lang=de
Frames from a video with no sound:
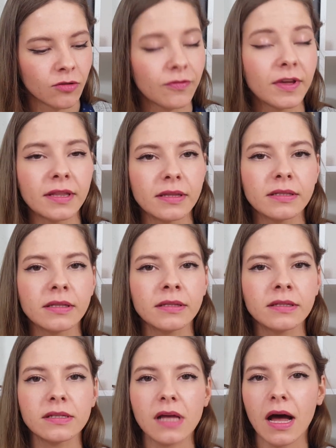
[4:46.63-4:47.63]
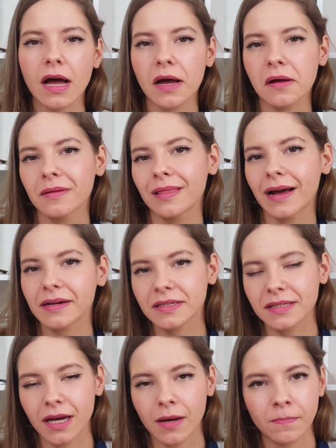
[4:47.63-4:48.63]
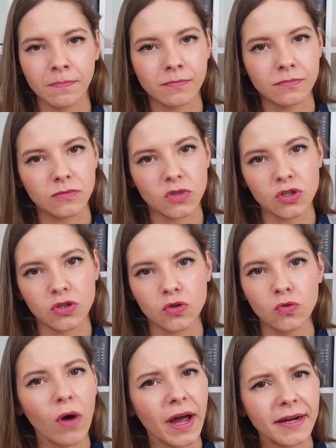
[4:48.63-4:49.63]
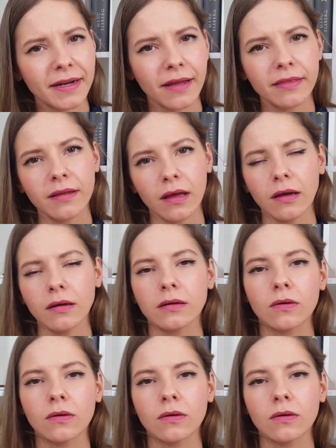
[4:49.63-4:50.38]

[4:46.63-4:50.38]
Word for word: finden langsam zueinander